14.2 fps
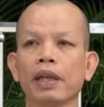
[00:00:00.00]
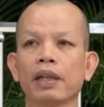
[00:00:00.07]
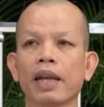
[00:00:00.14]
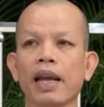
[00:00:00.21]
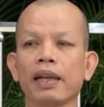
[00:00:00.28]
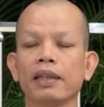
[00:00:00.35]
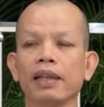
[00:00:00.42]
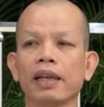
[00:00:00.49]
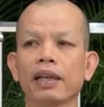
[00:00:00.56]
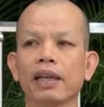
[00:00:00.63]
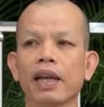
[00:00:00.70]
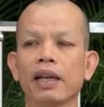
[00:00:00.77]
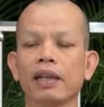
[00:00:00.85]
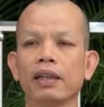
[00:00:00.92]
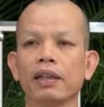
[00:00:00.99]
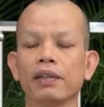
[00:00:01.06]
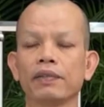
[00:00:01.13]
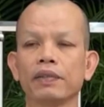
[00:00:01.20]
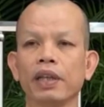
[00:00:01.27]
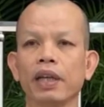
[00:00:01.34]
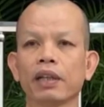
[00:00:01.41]
แยกธาตุแยกขัน
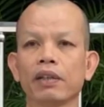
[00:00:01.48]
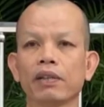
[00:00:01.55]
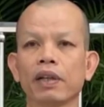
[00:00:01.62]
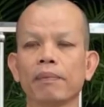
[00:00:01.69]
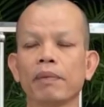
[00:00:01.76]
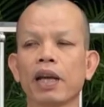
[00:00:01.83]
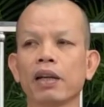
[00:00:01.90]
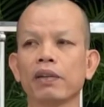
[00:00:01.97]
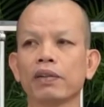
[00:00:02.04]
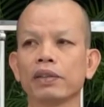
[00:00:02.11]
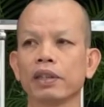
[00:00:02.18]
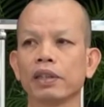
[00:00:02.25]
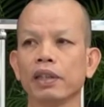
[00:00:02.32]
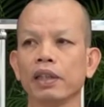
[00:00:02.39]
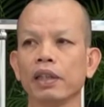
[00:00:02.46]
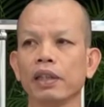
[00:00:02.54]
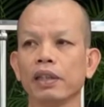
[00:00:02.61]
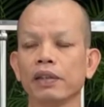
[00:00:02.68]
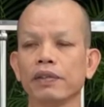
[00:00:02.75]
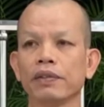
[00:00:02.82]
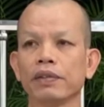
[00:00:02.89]
แยกแต่กำลังของสติ
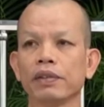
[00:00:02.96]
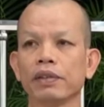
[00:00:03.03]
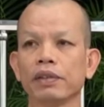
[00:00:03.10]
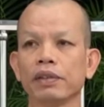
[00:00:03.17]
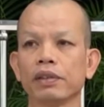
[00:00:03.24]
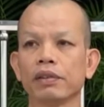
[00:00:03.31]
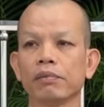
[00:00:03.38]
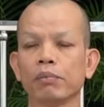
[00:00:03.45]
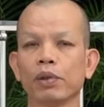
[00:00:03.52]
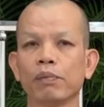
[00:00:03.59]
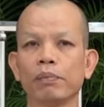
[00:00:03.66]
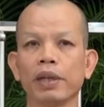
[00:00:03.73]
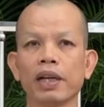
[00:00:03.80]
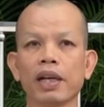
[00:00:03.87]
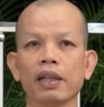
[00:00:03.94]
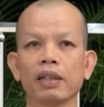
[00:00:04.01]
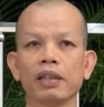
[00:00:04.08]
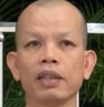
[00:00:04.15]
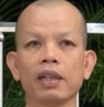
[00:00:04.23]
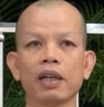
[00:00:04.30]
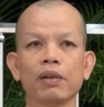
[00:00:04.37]
บนไปนั่ง
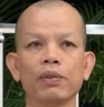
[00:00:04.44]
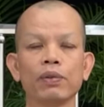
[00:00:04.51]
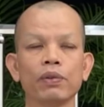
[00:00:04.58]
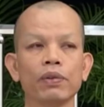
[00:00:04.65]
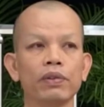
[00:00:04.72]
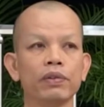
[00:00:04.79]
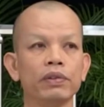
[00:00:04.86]
คืดเอา